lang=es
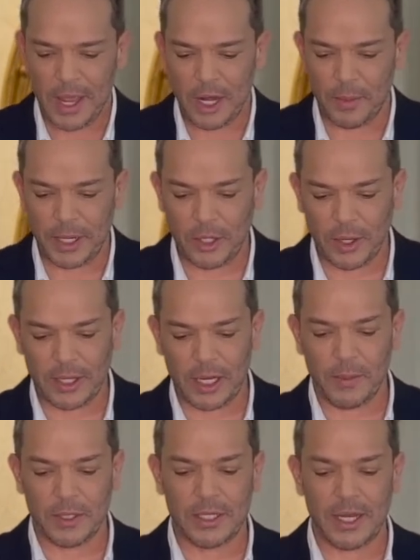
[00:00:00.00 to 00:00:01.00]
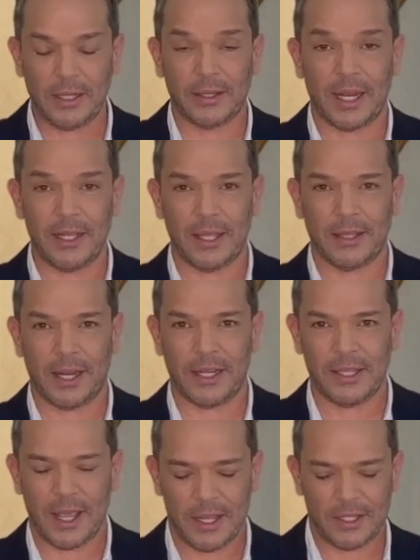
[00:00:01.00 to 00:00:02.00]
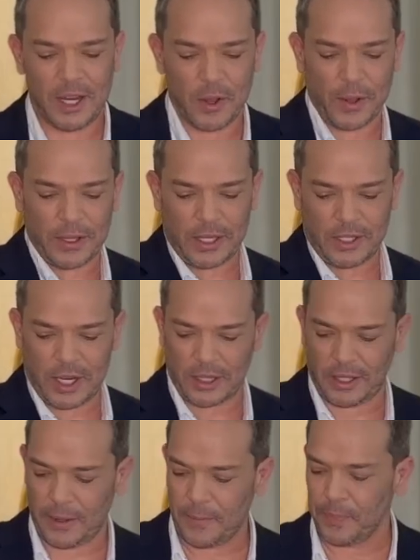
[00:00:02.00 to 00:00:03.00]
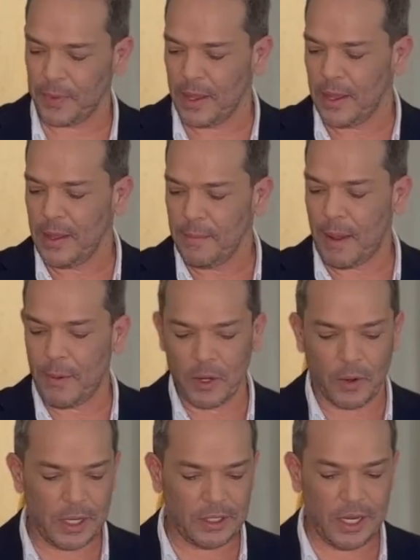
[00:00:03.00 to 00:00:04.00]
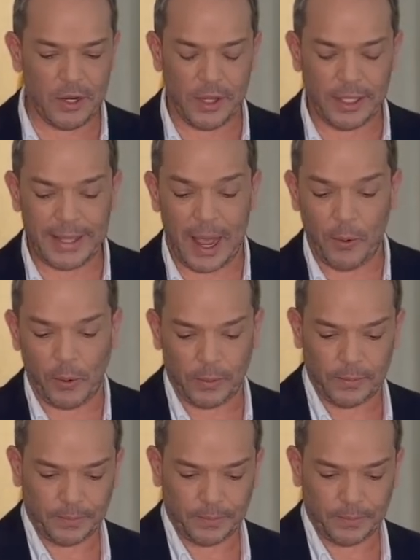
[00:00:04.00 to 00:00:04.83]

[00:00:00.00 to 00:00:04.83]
El numerito que tenemos es el 3357. Vámonos con el signo de Tauro.